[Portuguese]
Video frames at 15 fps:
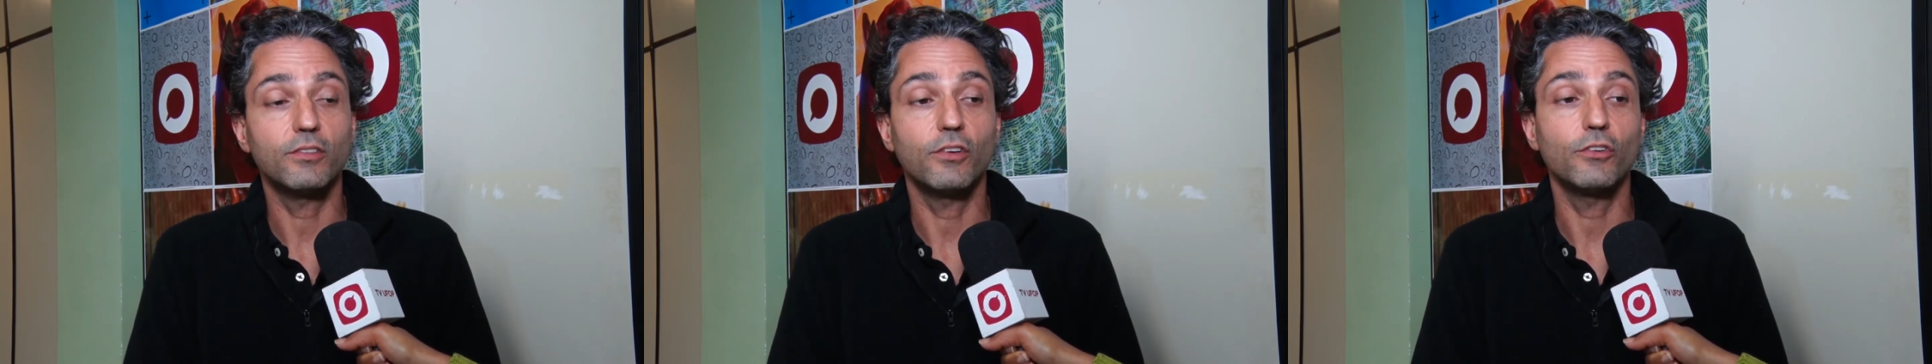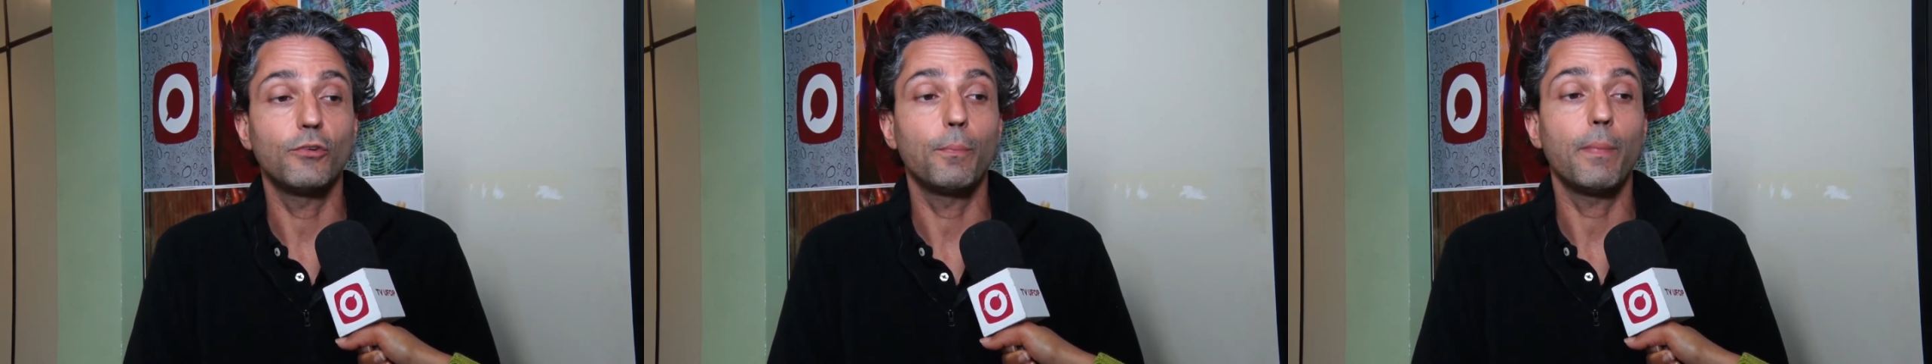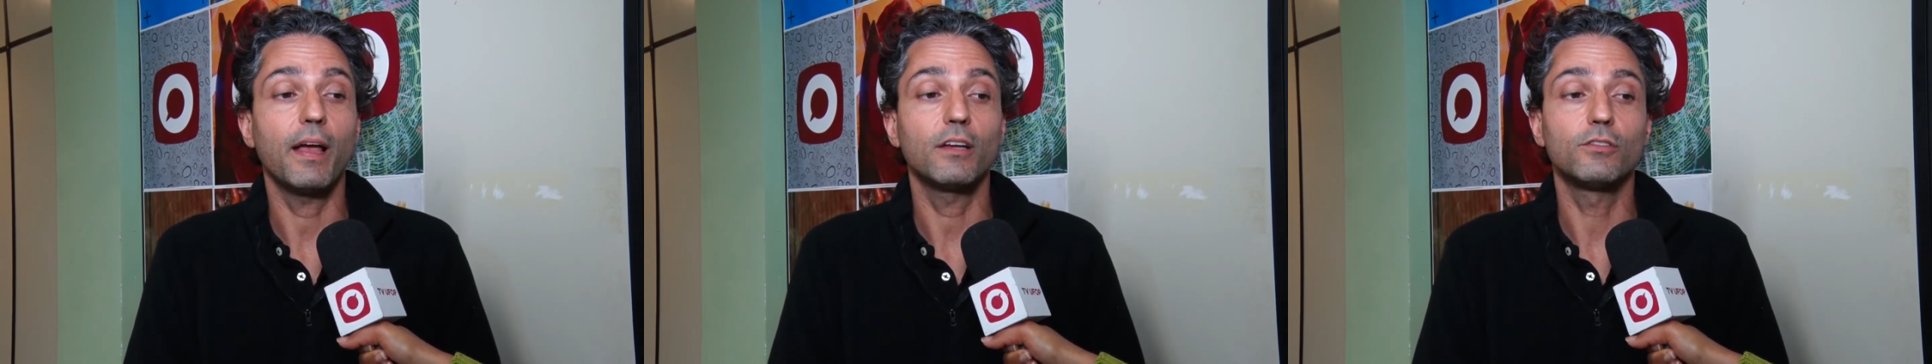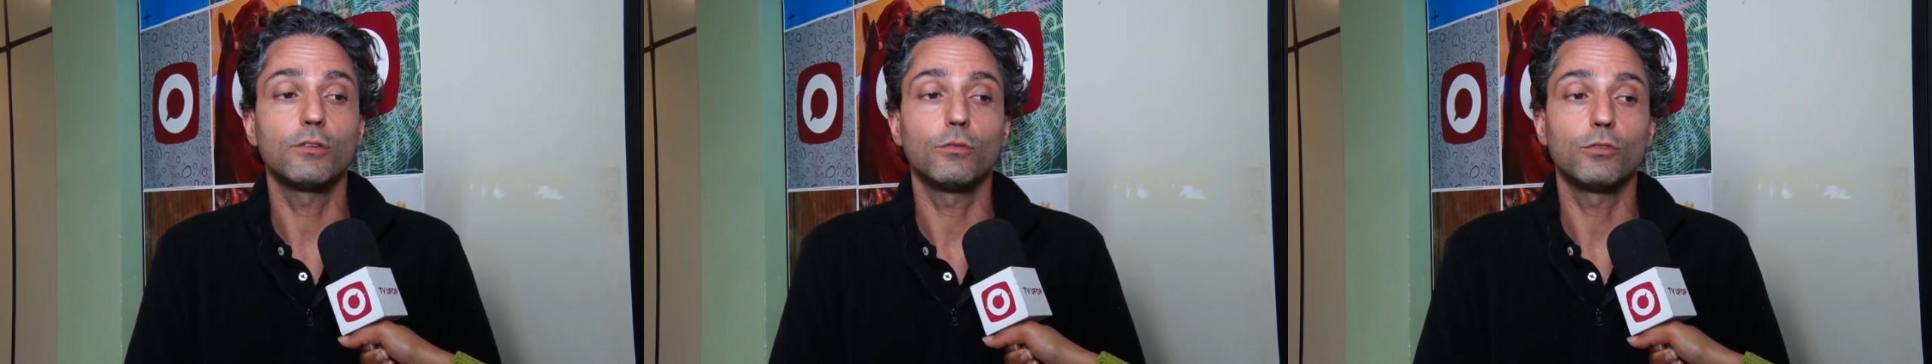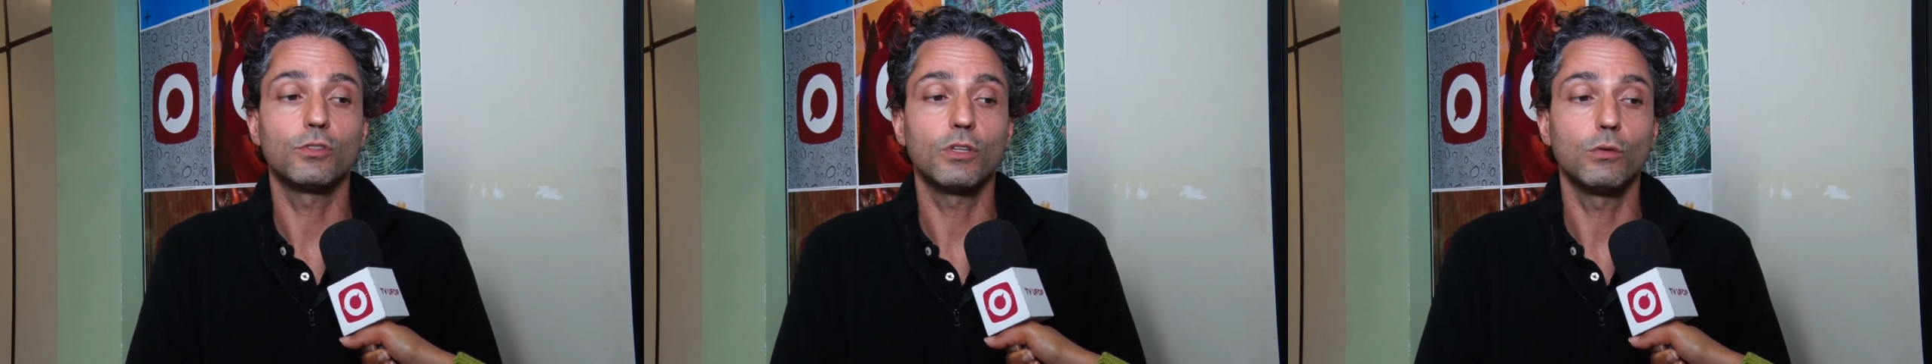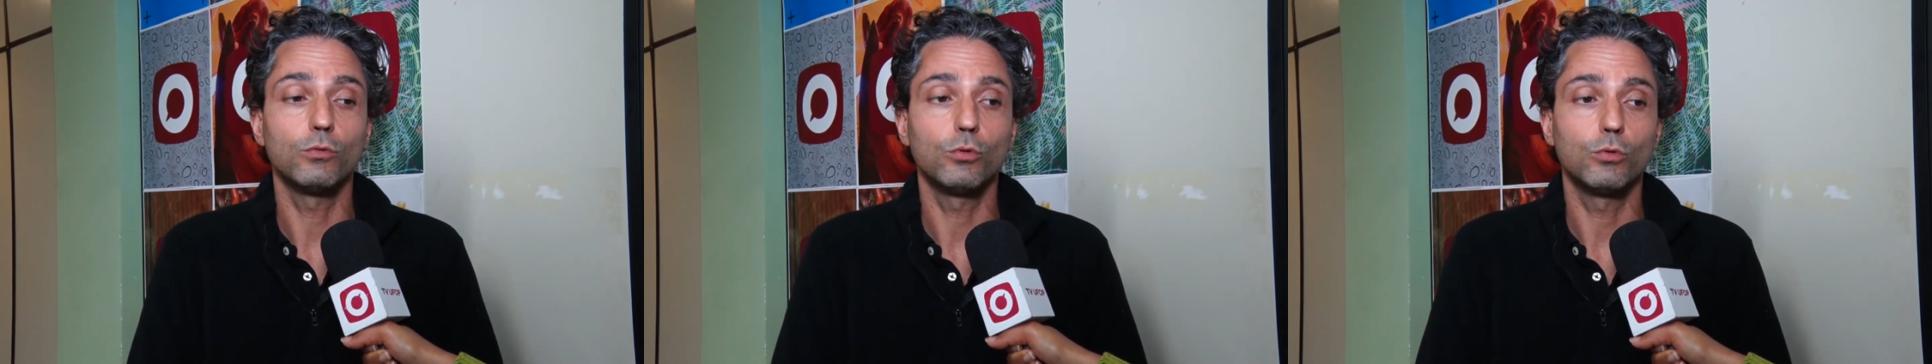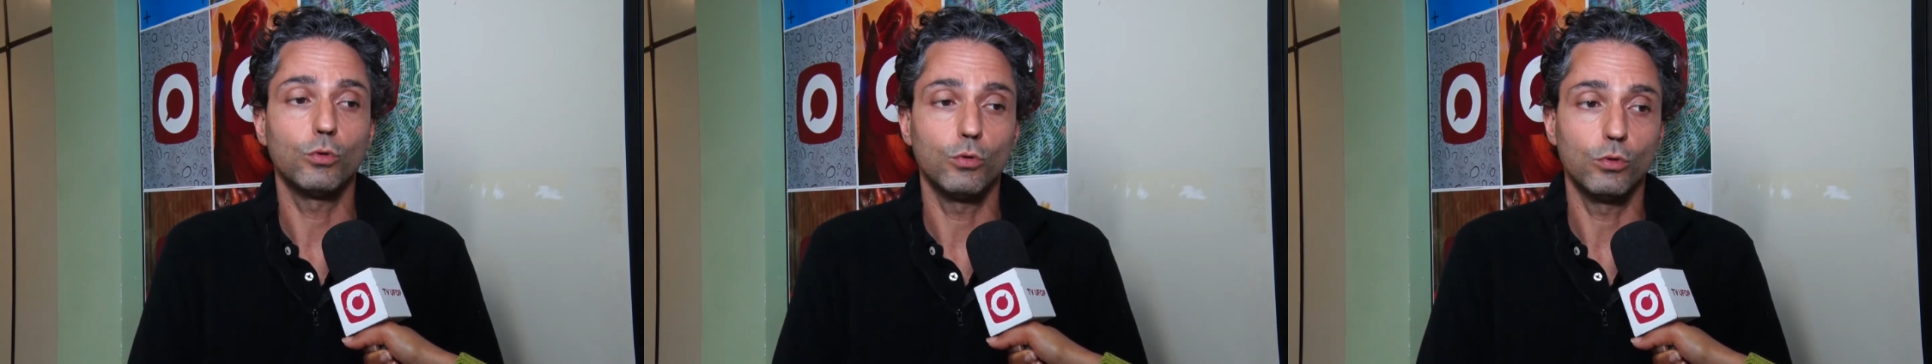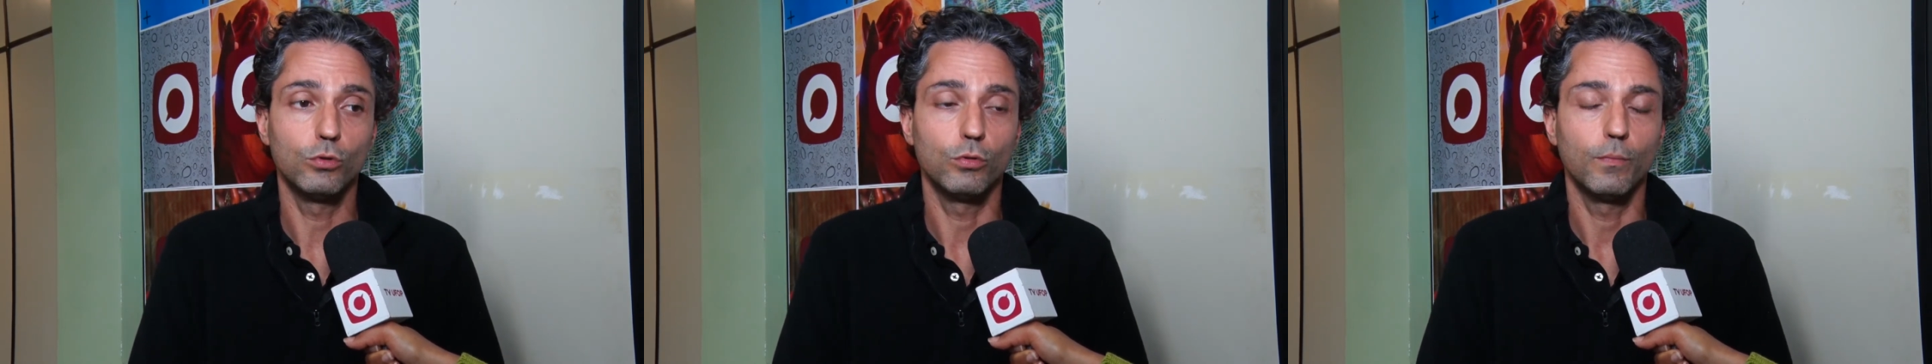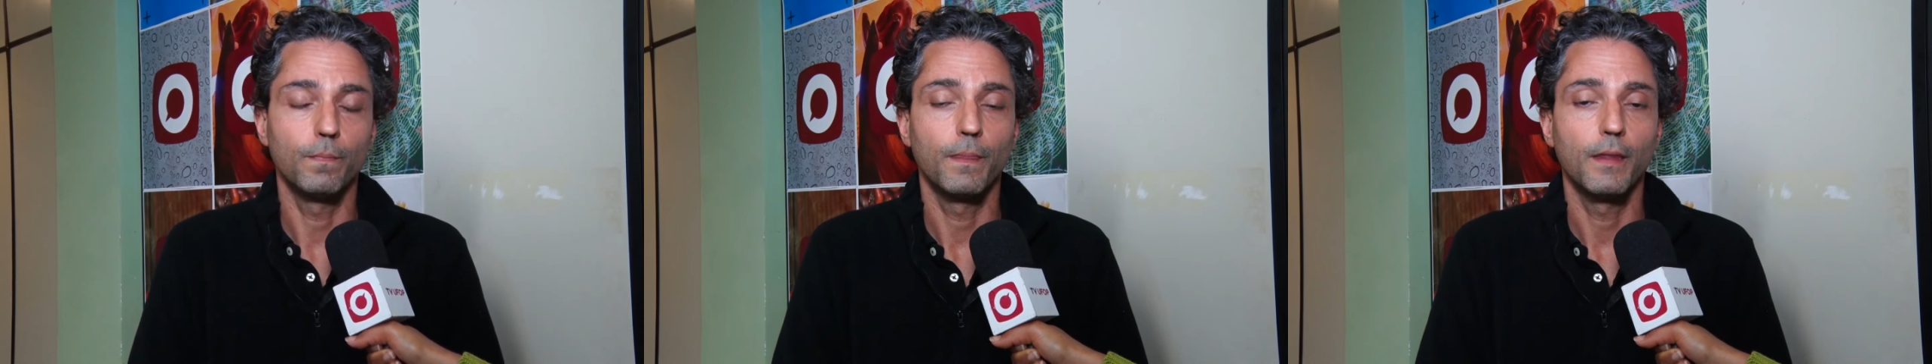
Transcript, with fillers: a gente perde a noção do todo.